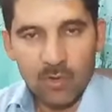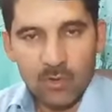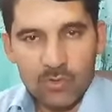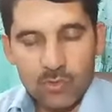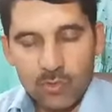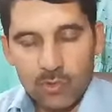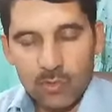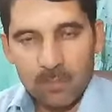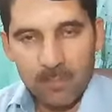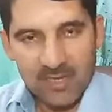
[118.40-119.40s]
और जो
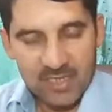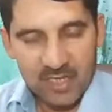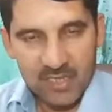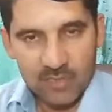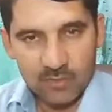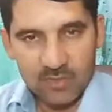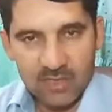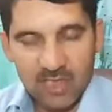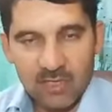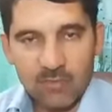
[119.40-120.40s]
फैसिलिटी
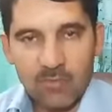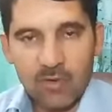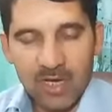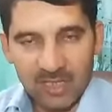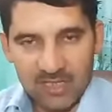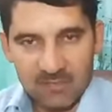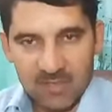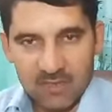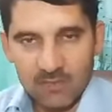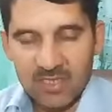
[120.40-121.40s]
होती है वो हर किस्म
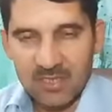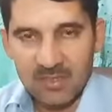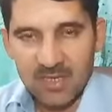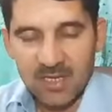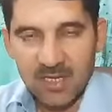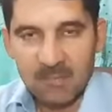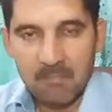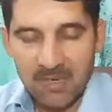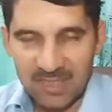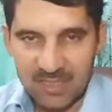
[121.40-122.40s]
की उनकी
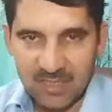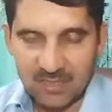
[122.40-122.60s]
मदद